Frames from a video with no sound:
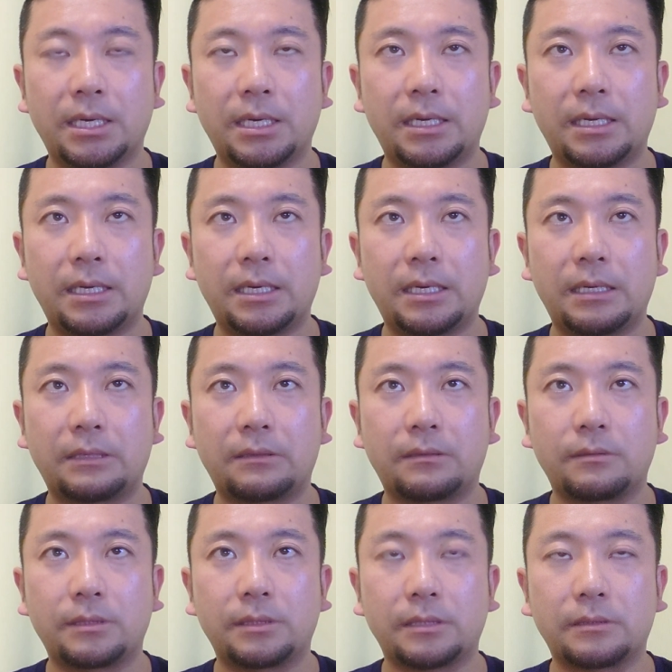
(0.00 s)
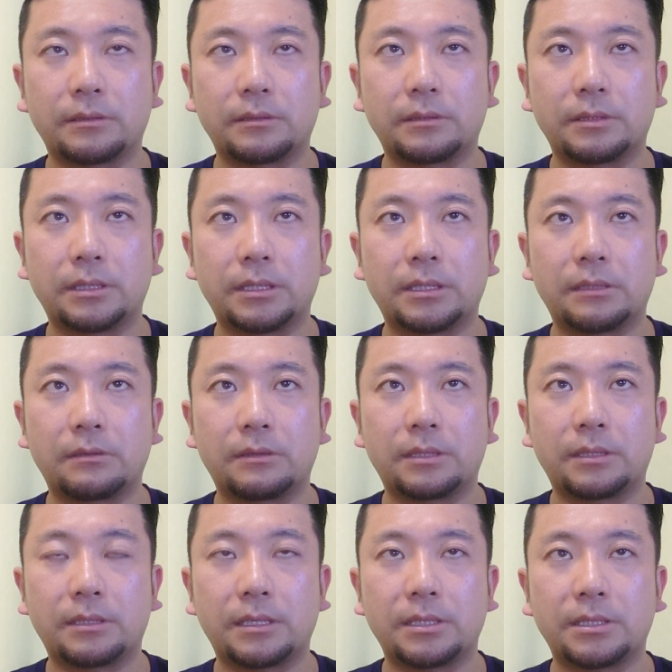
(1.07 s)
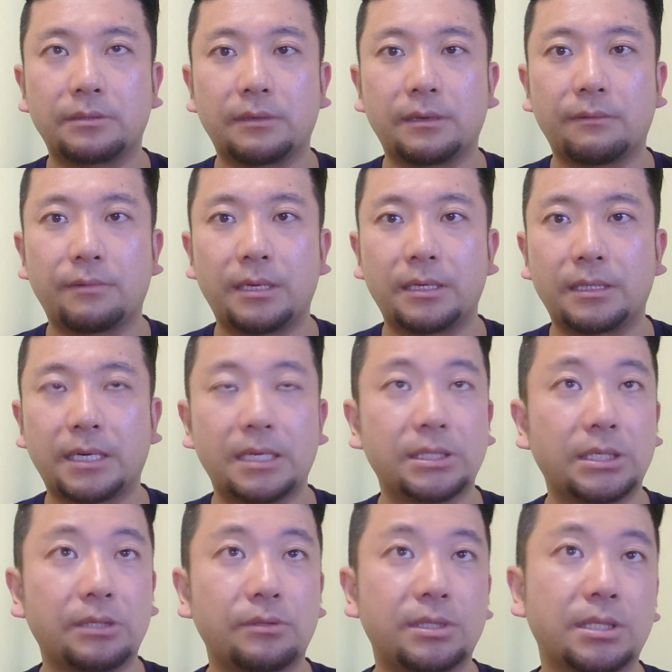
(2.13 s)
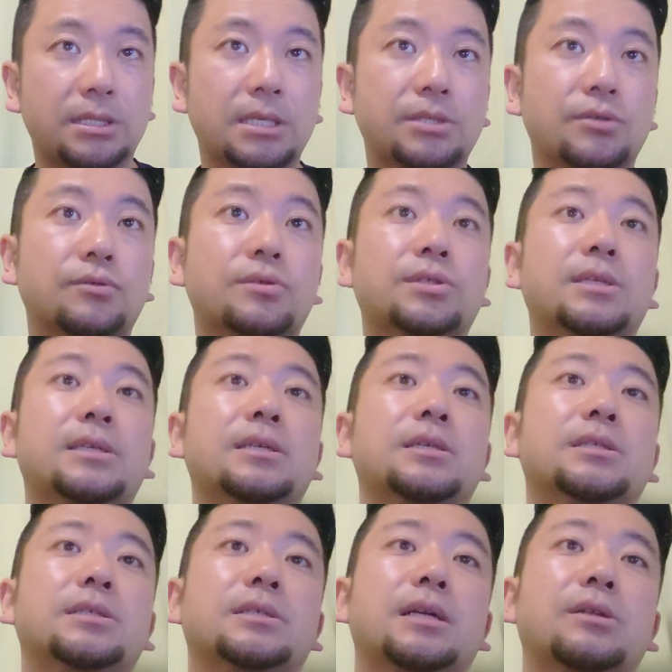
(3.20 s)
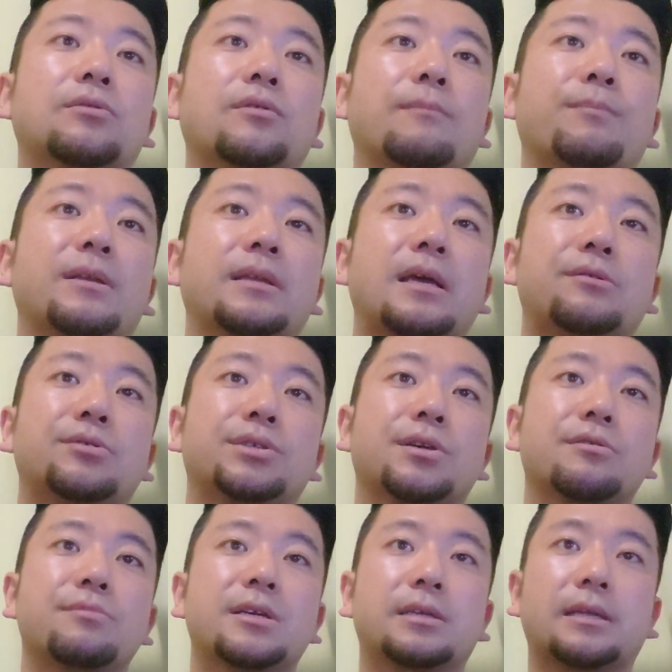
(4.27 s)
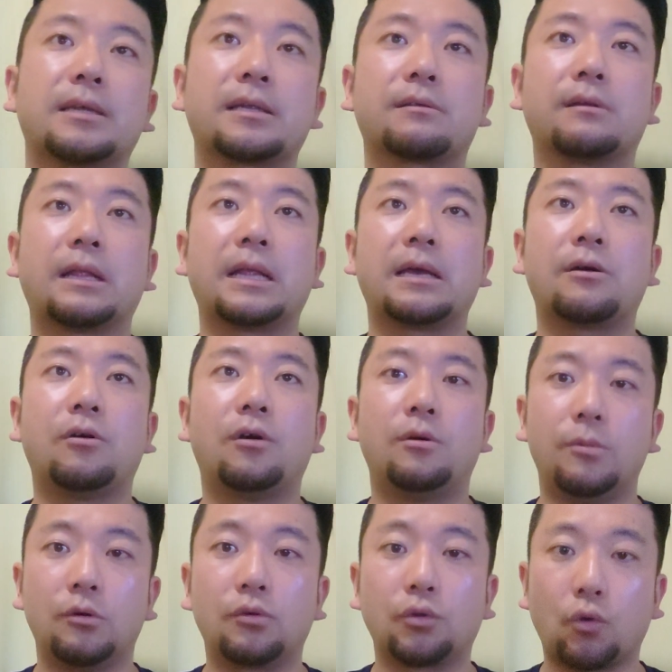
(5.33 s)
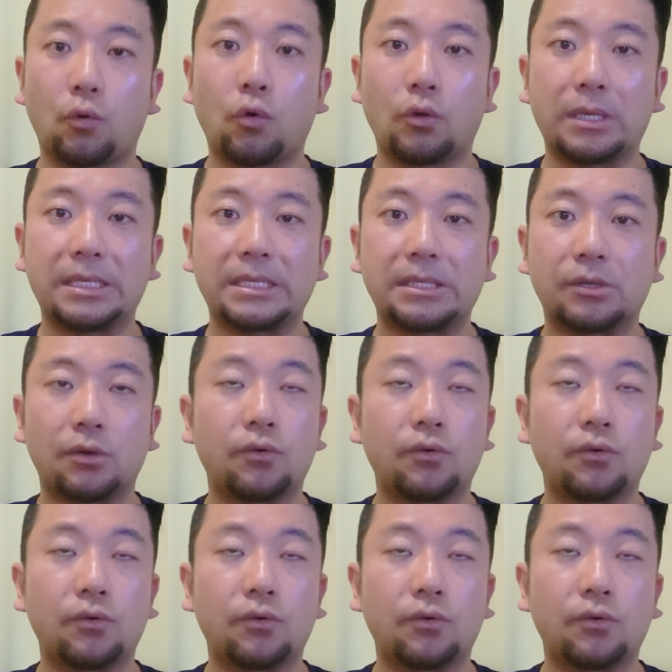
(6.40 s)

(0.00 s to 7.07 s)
えー、とにかく、えー、これに関してはやっぱり会社として、社長としてね、しっかりとやっぱ対応していくべきだなっていうのはね、思うところです。